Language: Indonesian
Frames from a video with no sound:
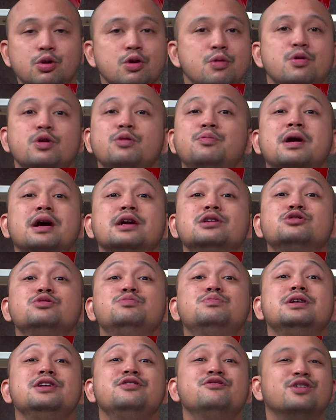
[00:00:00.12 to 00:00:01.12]
Buku merupakan
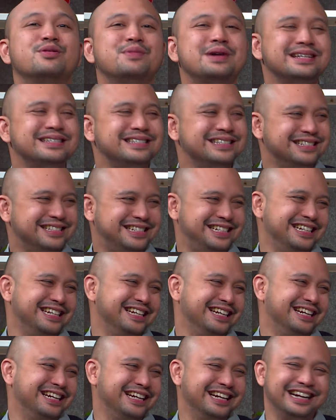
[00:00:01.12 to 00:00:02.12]
sumber informasi.
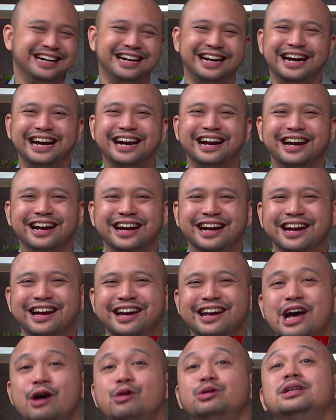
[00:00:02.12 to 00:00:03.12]
Cie. Ih,
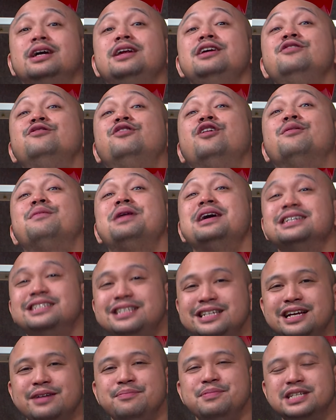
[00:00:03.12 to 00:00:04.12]
bener Lautan banget.
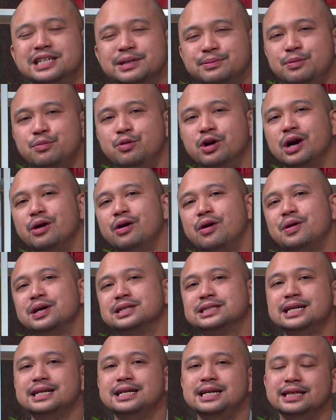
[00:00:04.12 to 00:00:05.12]
informasi yang bisa membuka
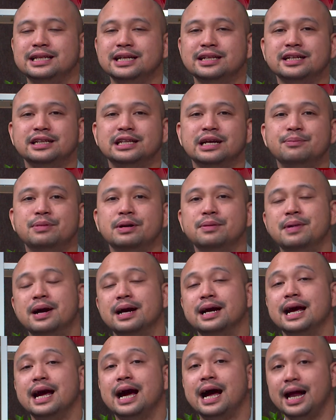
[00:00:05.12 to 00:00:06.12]
wawasan kita Betul. tentang
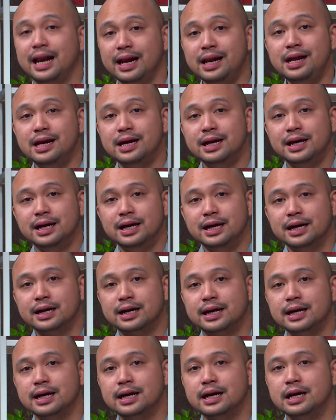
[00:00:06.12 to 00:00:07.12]
berbagai hal
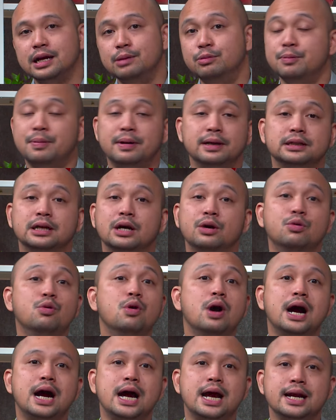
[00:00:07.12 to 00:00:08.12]
kayak ilmu
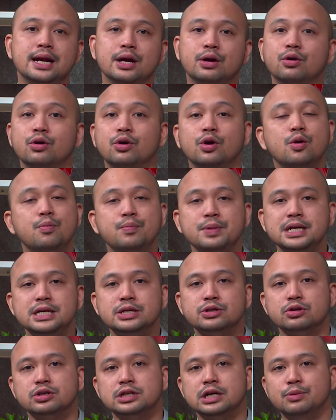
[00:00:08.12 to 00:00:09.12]
pengetahuan,
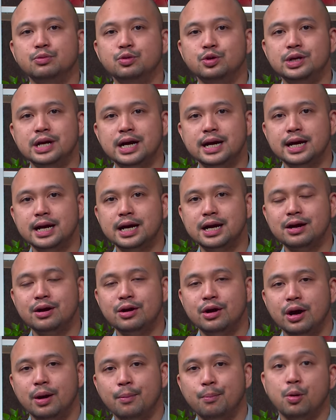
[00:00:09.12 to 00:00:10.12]
ekonomi, sosial
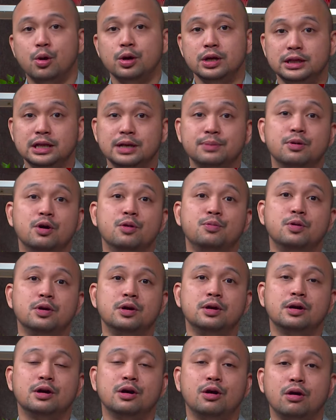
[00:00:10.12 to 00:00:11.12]
budaya, politik
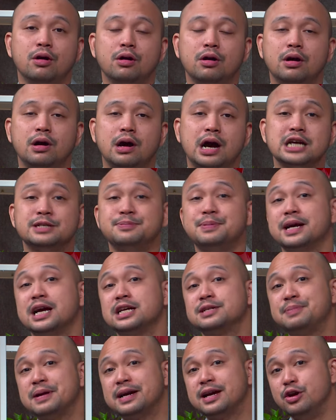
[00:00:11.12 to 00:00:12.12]
maupun eh, eh,
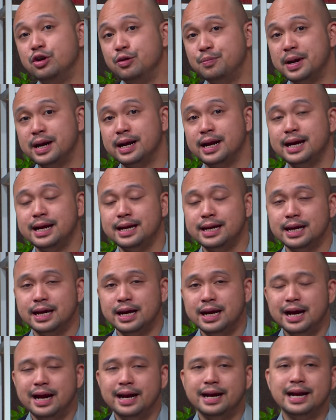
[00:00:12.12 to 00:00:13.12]
aspek-aspek uh, uh, kehidupan lainnya.